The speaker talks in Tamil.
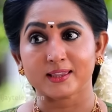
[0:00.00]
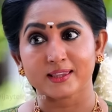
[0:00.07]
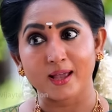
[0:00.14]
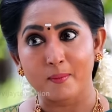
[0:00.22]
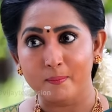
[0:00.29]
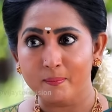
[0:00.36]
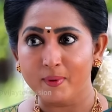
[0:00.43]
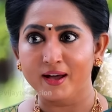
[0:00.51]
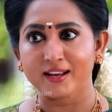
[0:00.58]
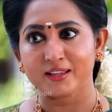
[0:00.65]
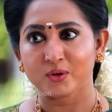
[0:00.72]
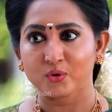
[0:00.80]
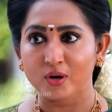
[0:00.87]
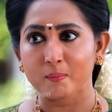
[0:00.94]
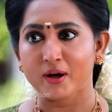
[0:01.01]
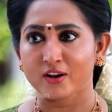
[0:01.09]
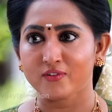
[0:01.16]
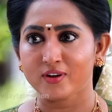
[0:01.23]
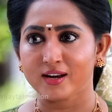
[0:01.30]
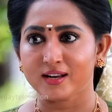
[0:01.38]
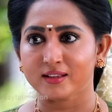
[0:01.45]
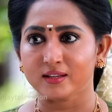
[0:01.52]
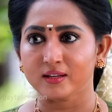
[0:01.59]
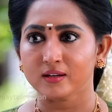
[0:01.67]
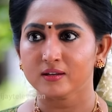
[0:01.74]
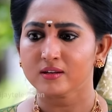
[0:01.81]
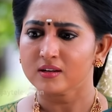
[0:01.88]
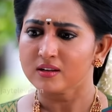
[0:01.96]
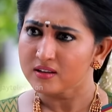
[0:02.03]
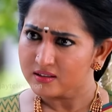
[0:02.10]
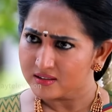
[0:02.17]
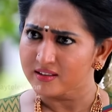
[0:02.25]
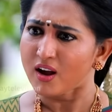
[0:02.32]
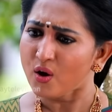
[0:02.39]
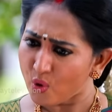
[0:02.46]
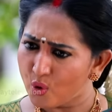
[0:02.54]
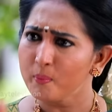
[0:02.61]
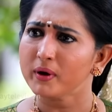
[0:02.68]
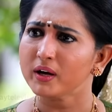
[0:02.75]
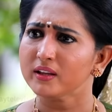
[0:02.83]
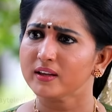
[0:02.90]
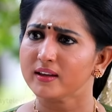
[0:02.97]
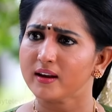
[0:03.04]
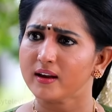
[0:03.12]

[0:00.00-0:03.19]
இது தப்பா இருந்தாலும் பரவாயில்லன்னு நான் ஓம்